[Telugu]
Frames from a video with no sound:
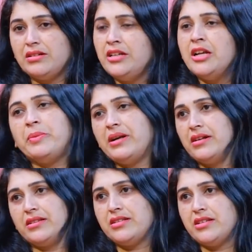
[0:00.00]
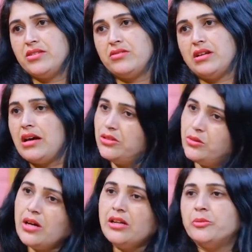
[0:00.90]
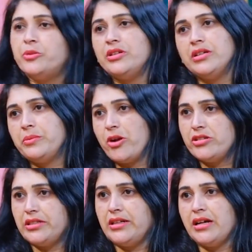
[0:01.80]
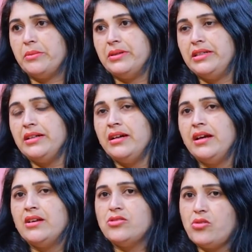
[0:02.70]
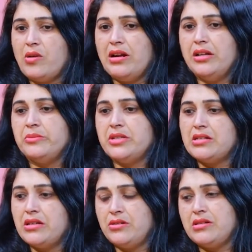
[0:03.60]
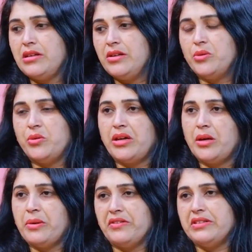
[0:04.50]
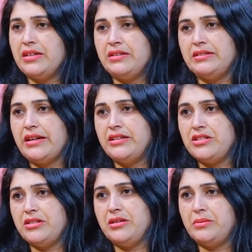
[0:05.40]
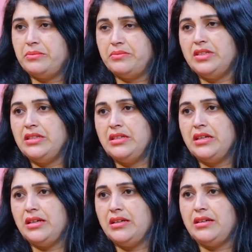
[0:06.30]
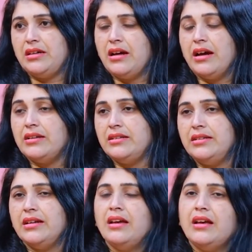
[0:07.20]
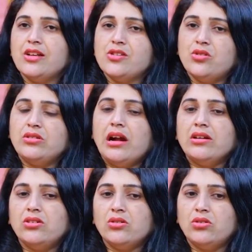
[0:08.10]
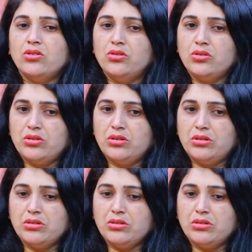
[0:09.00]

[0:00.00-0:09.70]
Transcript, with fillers: నిన్నే పెళ్ళాడితే చేస్తున్నా అది కూడా అన్నపూర్ణ ప్రాజెక్టే కాబట్టి సో వాళ్ళు ఏం చేశారు సరే ఓకే పవిత్రని ట్రై చేద్దాం దీనికి అని సో దాంట్లో లుక్